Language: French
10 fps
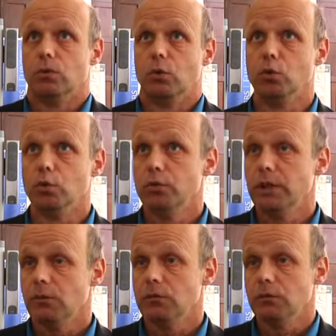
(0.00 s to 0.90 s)
ont,
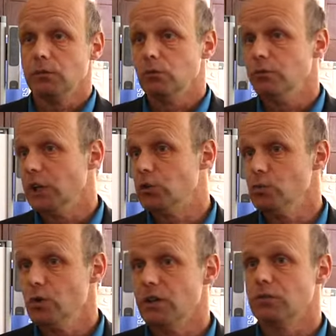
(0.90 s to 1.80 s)
conduit à une, une
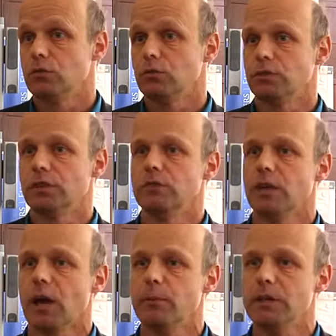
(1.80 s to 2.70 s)
accumulation des
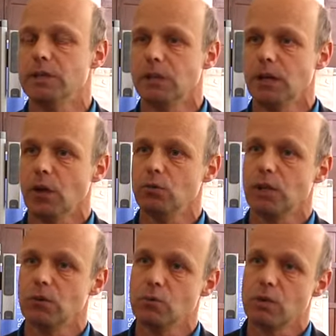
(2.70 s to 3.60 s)
vulnérabilités, à une
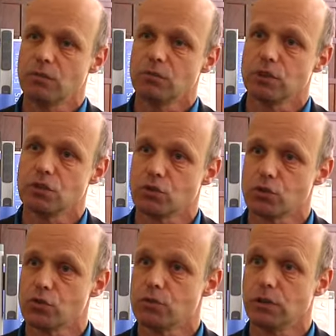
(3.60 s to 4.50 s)
accumulation des
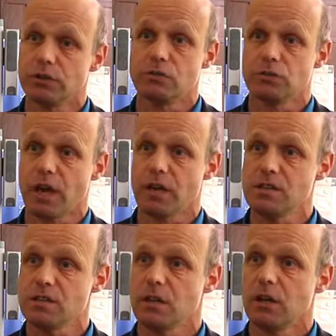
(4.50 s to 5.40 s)
enjeux dans des zones à
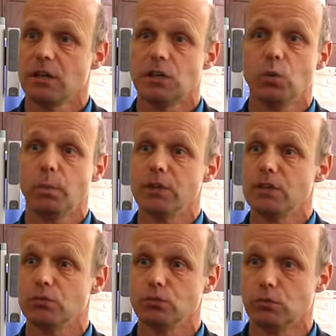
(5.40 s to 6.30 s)
risque qui n'ont pas
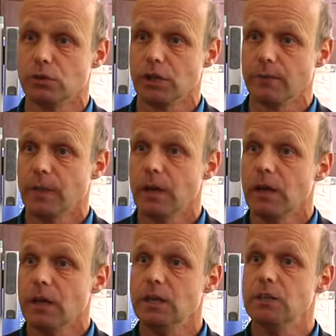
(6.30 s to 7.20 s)
été contrôlées
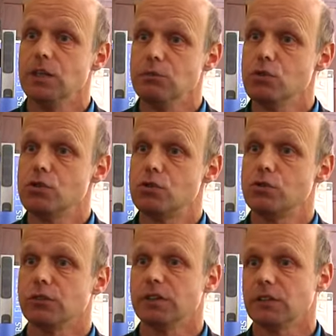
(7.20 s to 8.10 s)
et qui débouchent
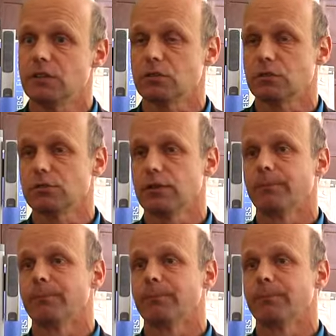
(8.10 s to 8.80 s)
sur une catastrophe.